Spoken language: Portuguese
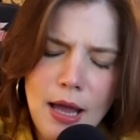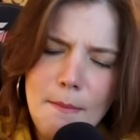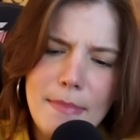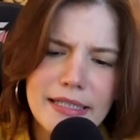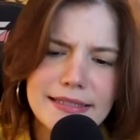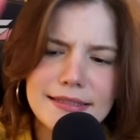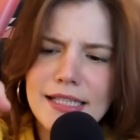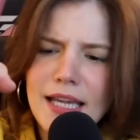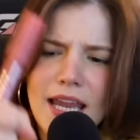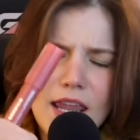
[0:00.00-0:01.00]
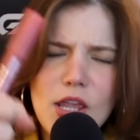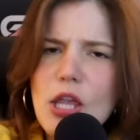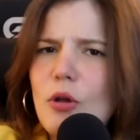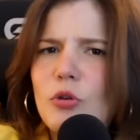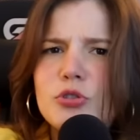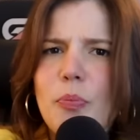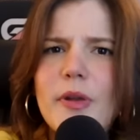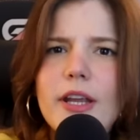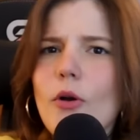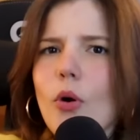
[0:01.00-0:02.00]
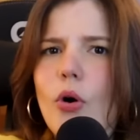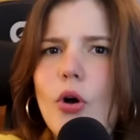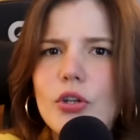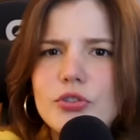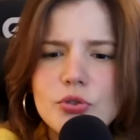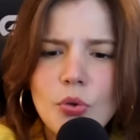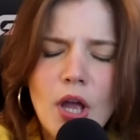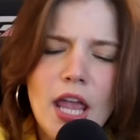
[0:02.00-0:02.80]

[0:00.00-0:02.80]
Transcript: mas eu sou perigoso.